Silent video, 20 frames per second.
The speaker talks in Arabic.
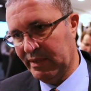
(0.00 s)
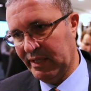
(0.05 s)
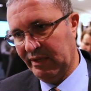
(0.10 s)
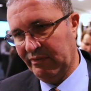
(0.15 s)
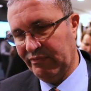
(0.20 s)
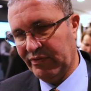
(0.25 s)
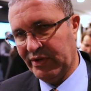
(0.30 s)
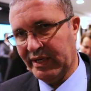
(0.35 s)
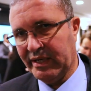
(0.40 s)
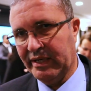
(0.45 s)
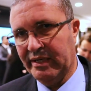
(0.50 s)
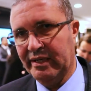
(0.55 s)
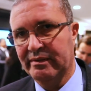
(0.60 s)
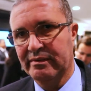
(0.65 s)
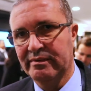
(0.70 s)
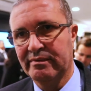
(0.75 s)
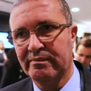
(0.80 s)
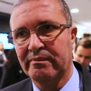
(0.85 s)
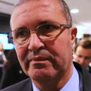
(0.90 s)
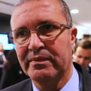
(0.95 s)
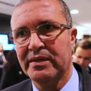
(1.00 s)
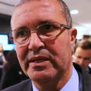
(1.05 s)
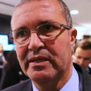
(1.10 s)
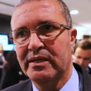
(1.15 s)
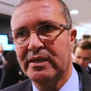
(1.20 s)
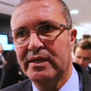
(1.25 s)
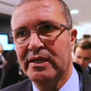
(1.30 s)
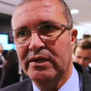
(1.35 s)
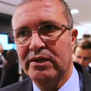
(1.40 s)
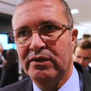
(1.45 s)
لإفريقيا
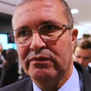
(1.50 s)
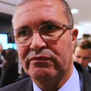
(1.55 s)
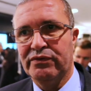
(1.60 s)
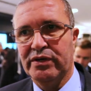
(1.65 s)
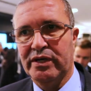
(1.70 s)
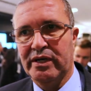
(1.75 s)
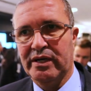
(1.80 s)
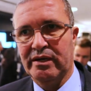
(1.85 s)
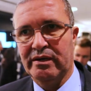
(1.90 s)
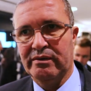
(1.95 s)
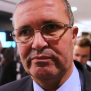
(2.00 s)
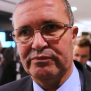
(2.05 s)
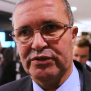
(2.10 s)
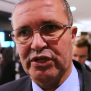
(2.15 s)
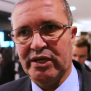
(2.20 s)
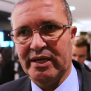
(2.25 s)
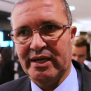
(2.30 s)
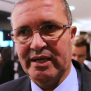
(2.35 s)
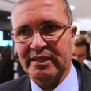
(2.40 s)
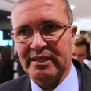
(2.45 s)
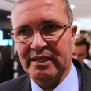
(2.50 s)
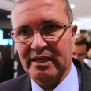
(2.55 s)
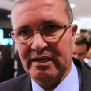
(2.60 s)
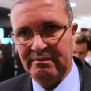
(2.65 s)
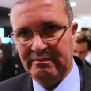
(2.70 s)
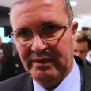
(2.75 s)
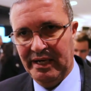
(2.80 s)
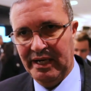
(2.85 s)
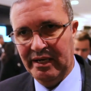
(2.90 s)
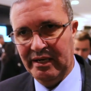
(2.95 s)
فبشراكة
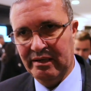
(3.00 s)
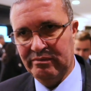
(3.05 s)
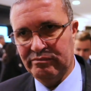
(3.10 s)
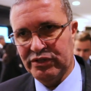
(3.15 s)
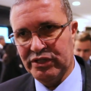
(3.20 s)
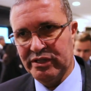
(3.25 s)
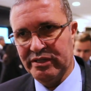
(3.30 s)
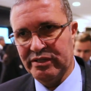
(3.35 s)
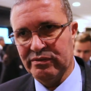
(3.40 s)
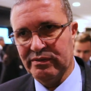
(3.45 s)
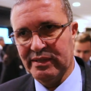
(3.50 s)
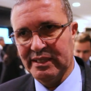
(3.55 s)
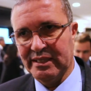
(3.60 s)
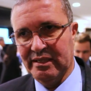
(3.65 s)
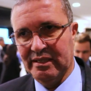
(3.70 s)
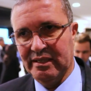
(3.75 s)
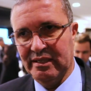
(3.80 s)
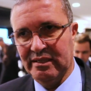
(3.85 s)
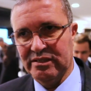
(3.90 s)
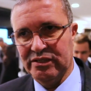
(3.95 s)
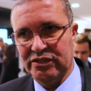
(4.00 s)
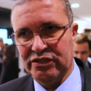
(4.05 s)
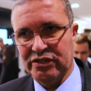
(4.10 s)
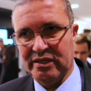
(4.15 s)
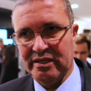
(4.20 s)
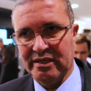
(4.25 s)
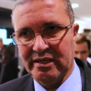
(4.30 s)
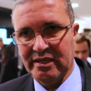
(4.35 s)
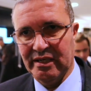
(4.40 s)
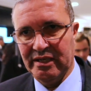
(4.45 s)
مع المجلس الوطني
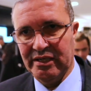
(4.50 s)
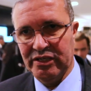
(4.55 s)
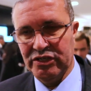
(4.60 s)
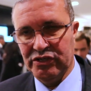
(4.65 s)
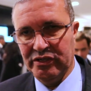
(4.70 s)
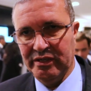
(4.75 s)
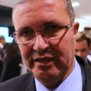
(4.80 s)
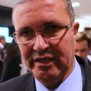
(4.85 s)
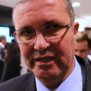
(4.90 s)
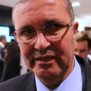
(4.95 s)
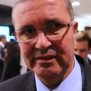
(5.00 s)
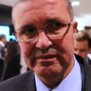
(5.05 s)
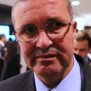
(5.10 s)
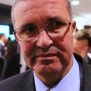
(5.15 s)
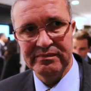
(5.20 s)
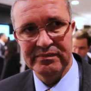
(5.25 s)
للتجارة الخارجية